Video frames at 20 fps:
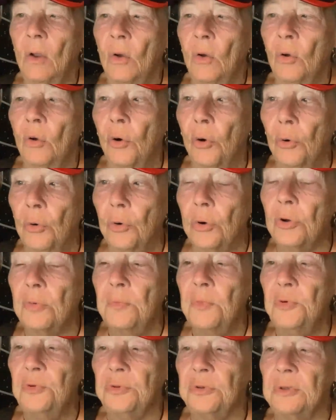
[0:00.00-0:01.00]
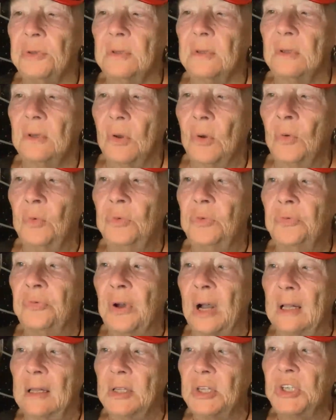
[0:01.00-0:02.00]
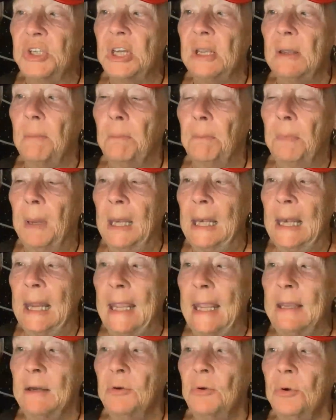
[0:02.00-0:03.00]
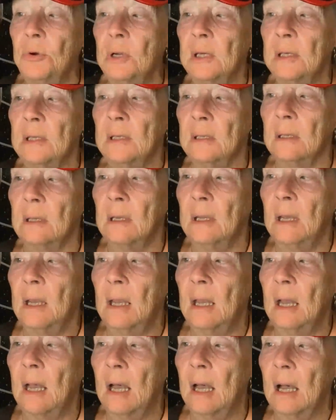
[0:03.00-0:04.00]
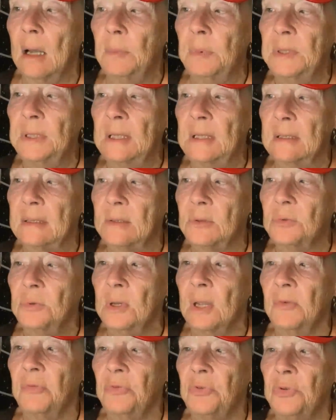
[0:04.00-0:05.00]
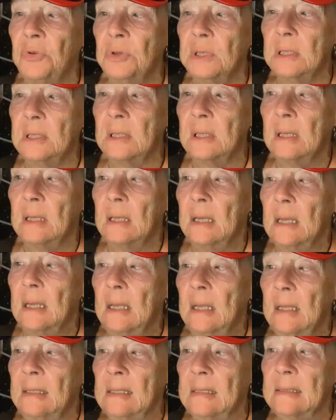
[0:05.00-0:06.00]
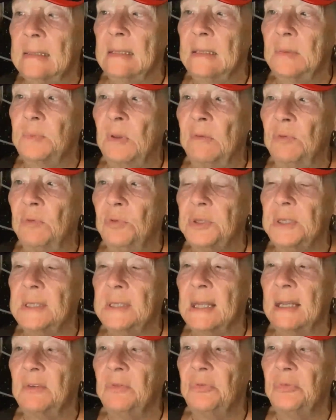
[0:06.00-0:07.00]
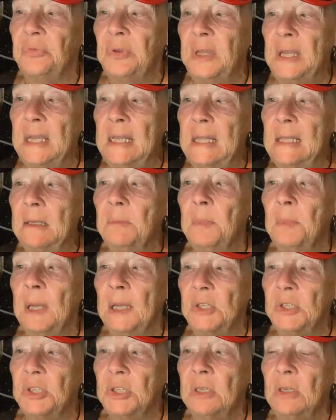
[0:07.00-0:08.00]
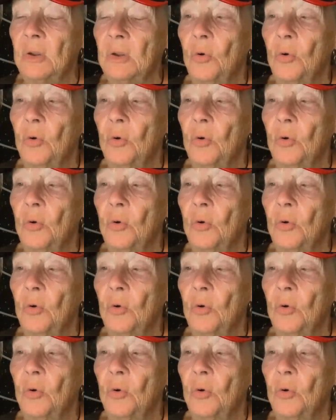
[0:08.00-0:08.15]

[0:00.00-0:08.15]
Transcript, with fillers: Hochmut und falsche Belehrungen haben dazu geführt, dass das Bewusstsein vieler Menschen